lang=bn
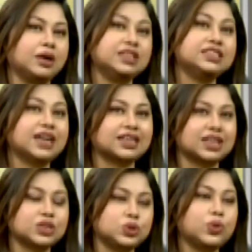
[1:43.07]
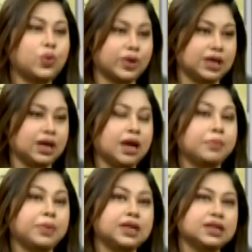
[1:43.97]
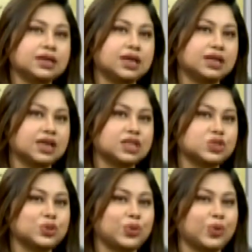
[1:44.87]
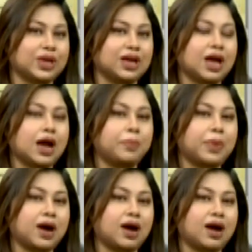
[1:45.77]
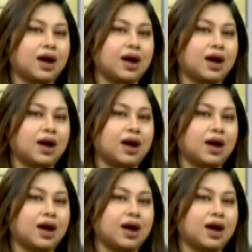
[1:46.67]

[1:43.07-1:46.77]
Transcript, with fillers: নিজে একটা কিছু করি মেয়েদেরকে নিয়ে কিছু করি বা